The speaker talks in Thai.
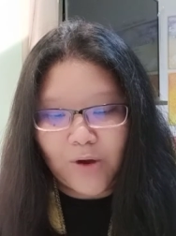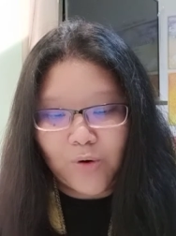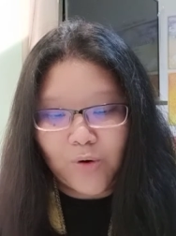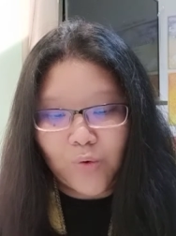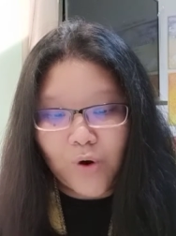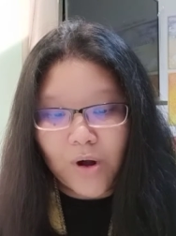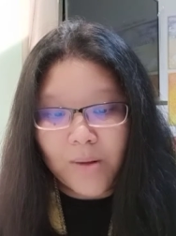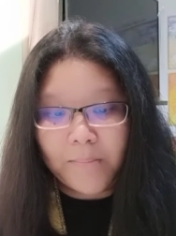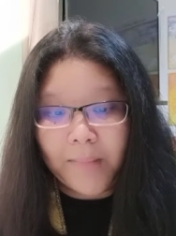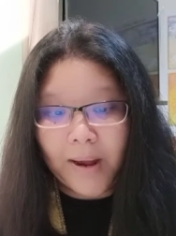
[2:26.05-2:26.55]

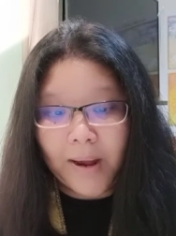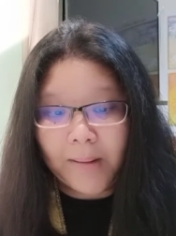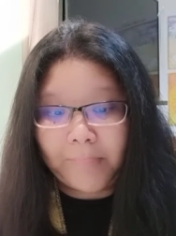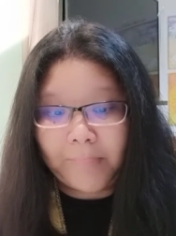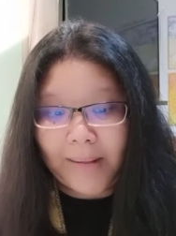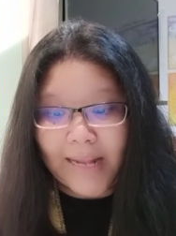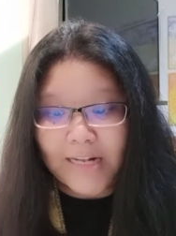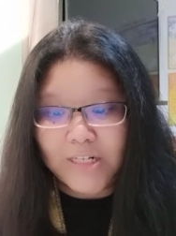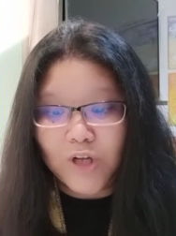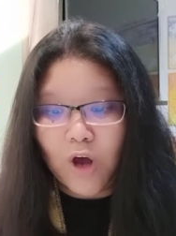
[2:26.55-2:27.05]
คุณเหมือนเป
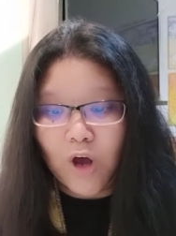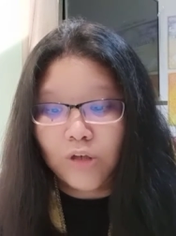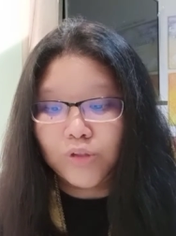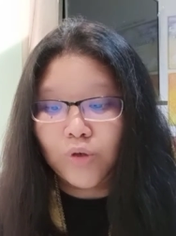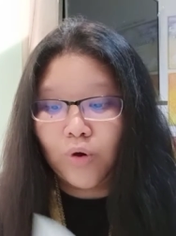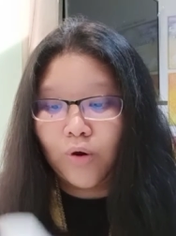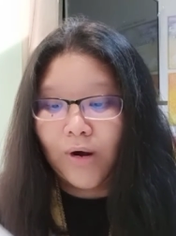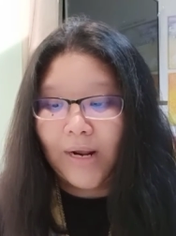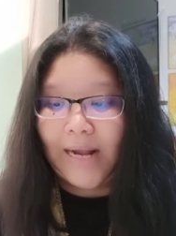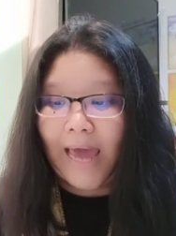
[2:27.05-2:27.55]
ลี่ยนช่องโท
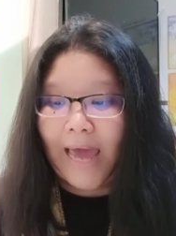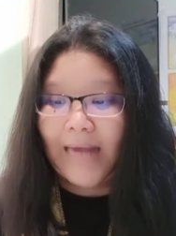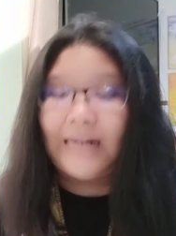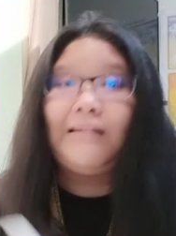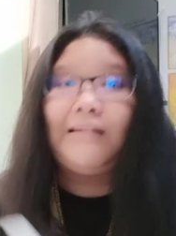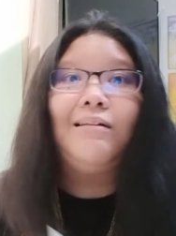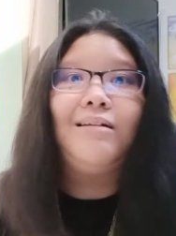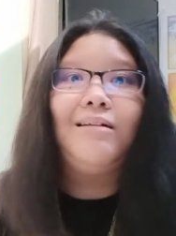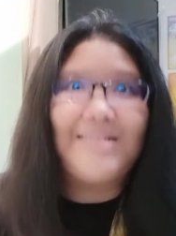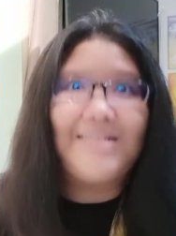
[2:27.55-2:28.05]
รทัศน์
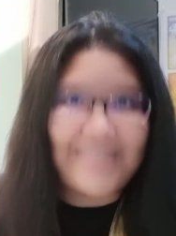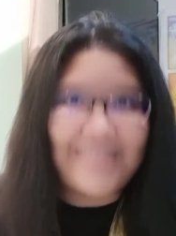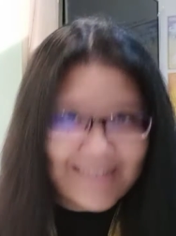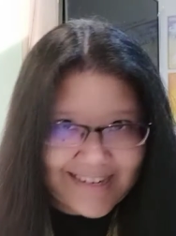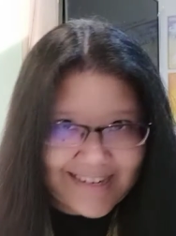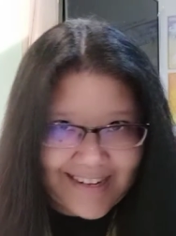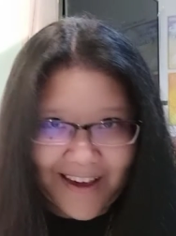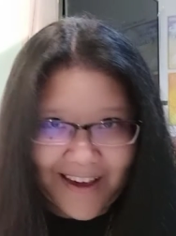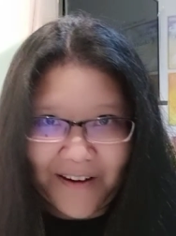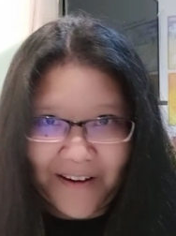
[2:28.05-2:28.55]
เลยที
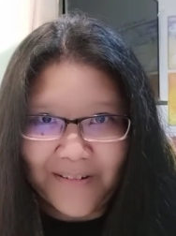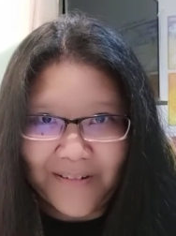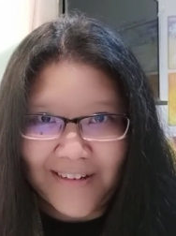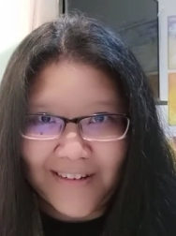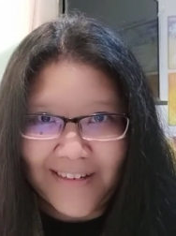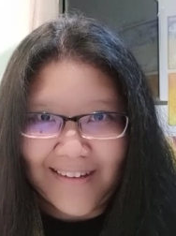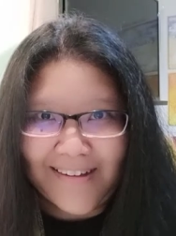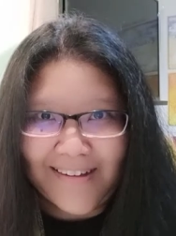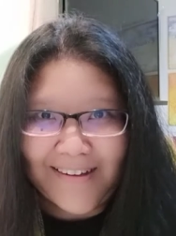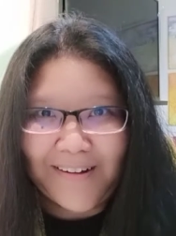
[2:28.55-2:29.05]
เดียว
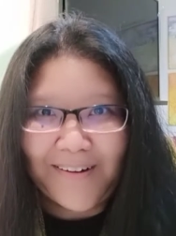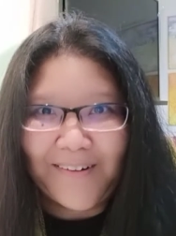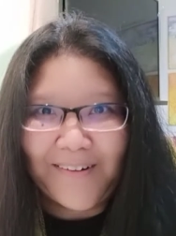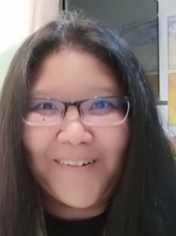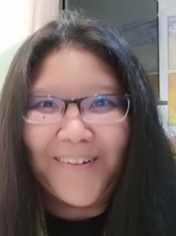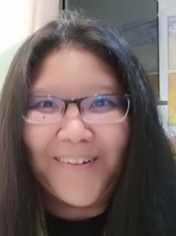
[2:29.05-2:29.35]
โอ้